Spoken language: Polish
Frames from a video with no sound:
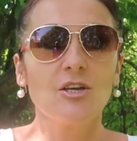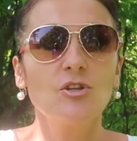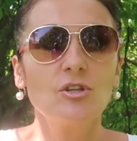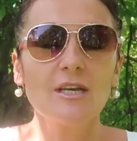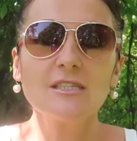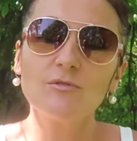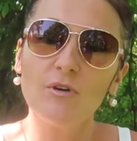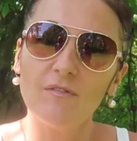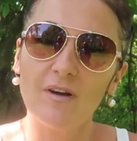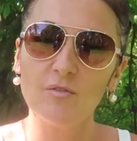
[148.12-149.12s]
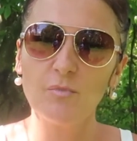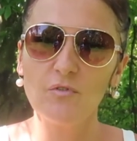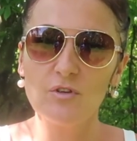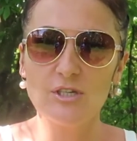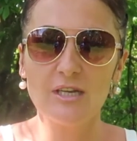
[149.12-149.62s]
I te słowa
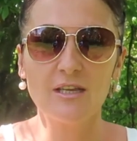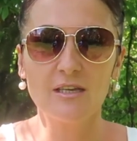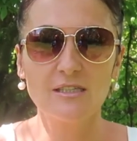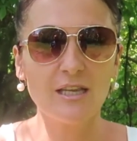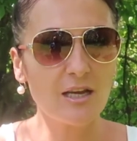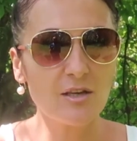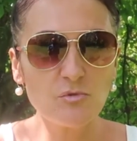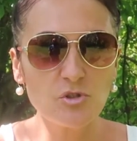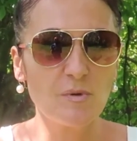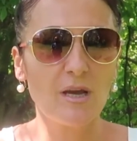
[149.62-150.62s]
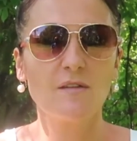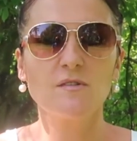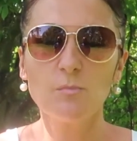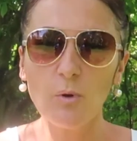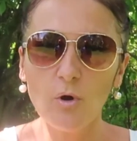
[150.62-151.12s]
wypowiedziane z lekkim uśmiechem,
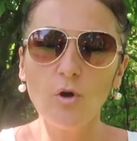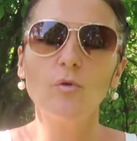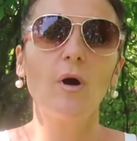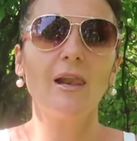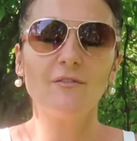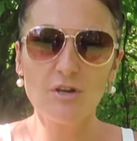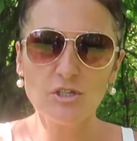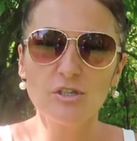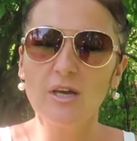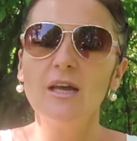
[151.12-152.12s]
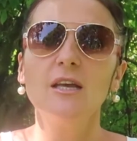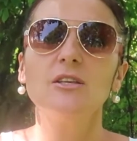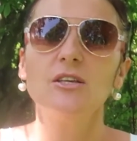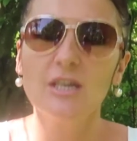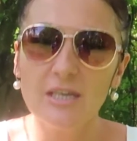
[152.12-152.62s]
w spokoju, ale właśnie
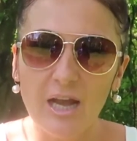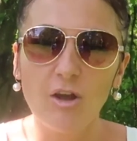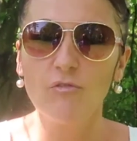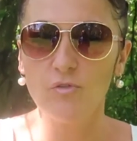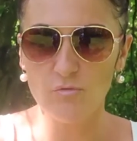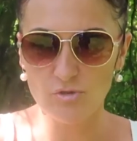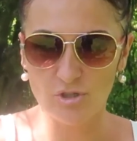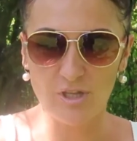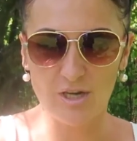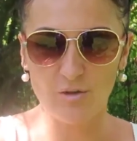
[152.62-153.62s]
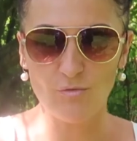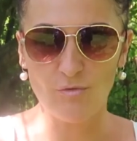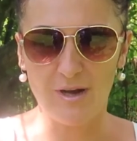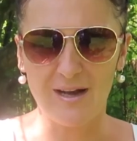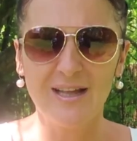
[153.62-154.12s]
nie jako wyuczona
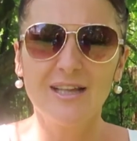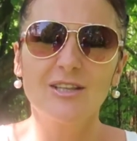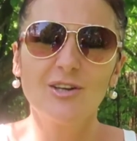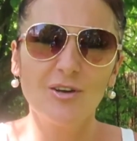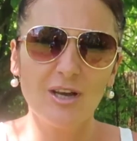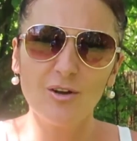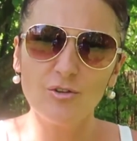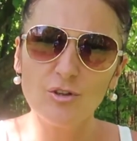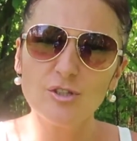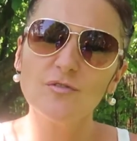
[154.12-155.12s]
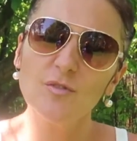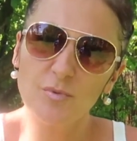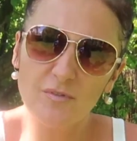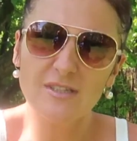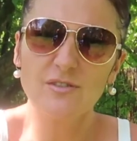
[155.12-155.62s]
regułka, tylko jako to, co
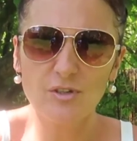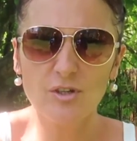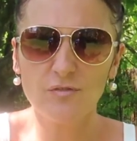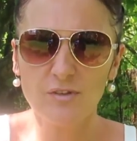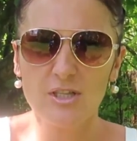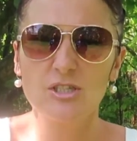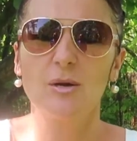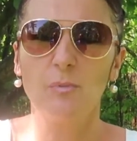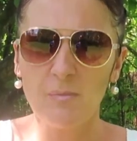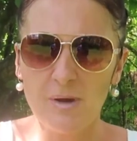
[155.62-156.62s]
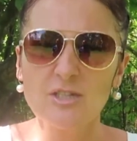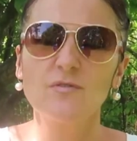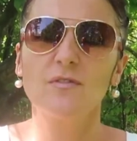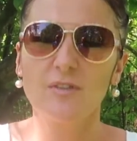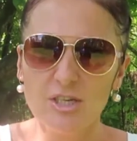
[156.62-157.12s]
wypływa z Twojego wnętrza, bo masz
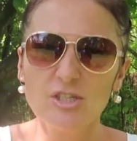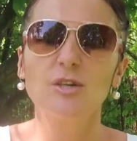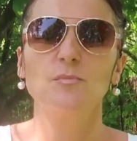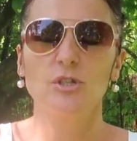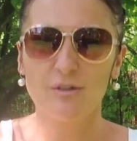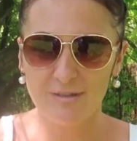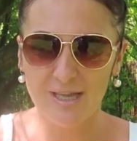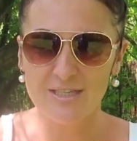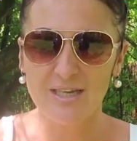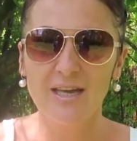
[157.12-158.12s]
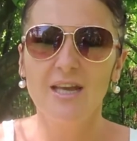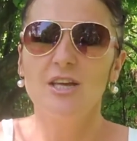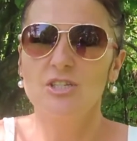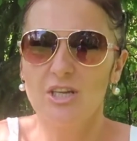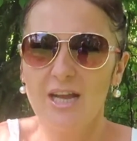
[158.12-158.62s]
wewnętrzne przekonanie,
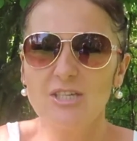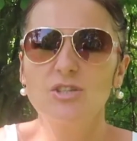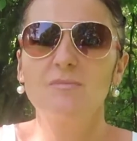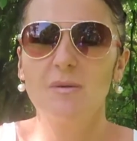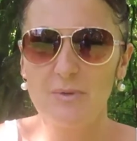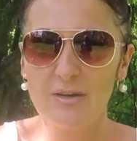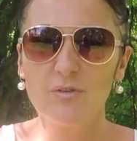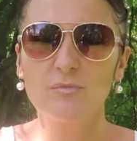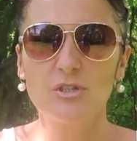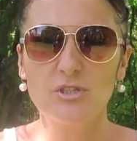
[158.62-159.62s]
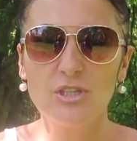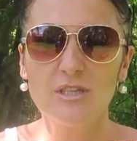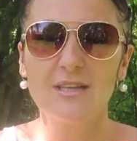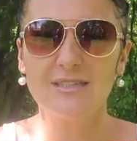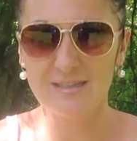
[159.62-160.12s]
że każdy ma prawo mieć
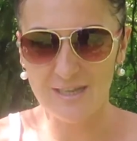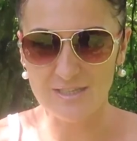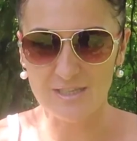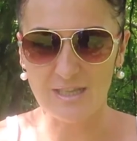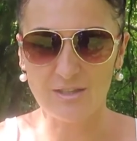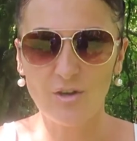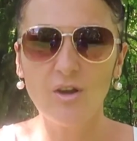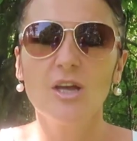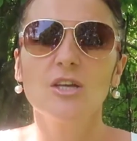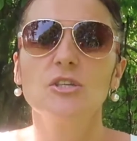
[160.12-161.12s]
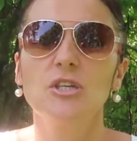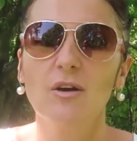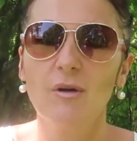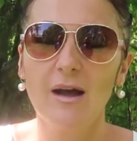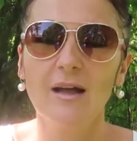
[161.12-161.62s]
inne zdanie na to,
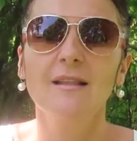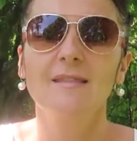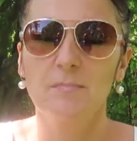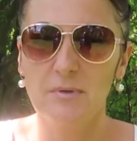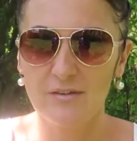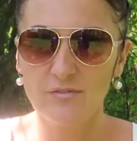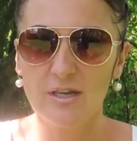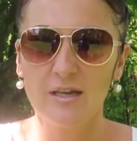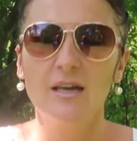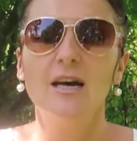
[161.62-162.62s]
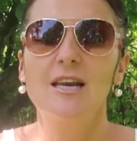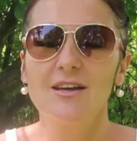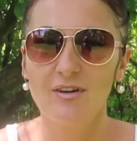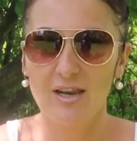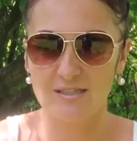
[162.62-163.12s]
działa naprawdę
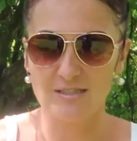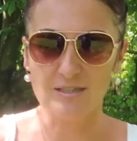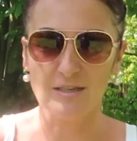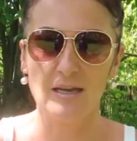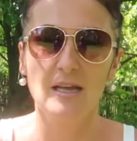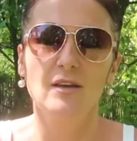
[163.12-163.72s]
rewelacyjnie.